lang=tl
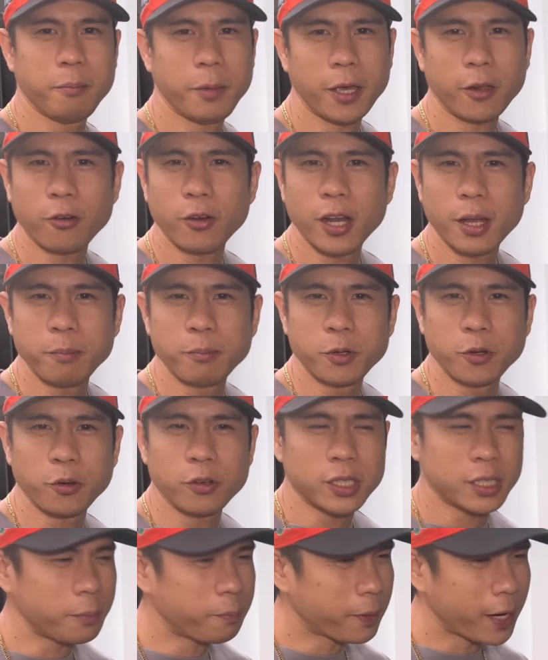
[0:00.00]
Pero love
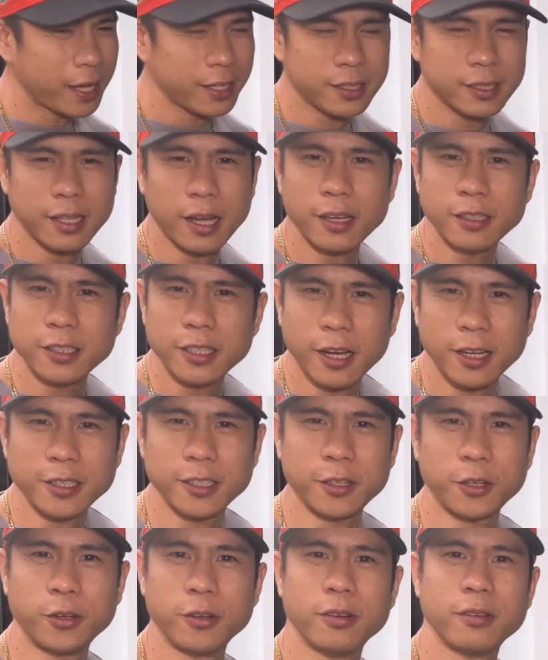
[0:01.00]
ko si Price Tag tsaka
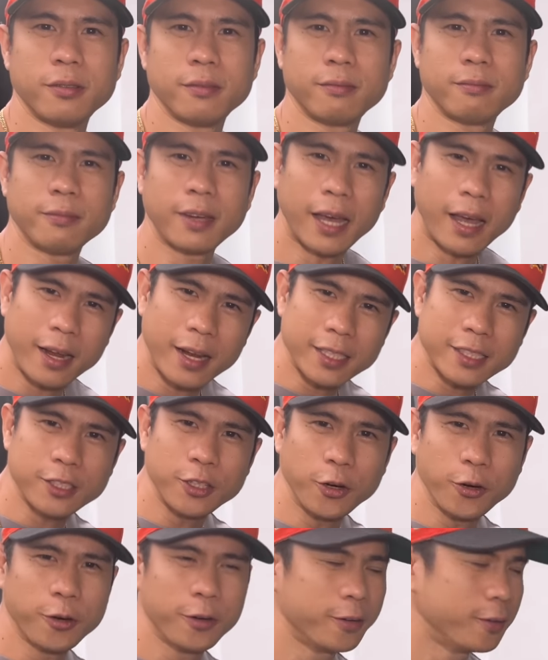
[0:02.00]
si Ro. Uh, let's
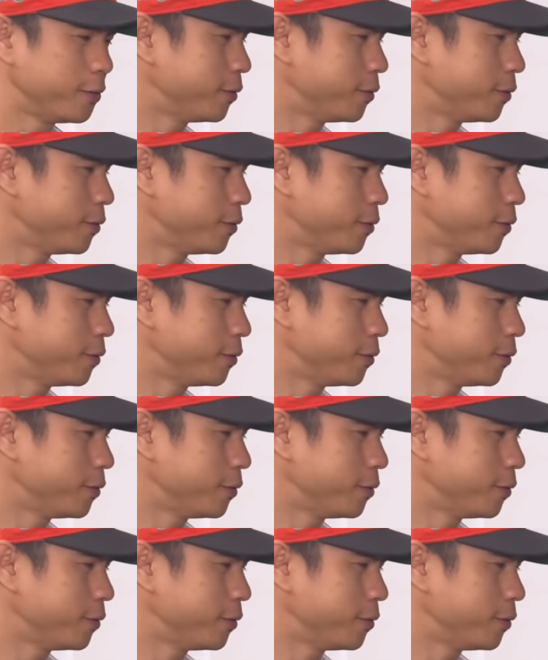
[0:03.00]
go!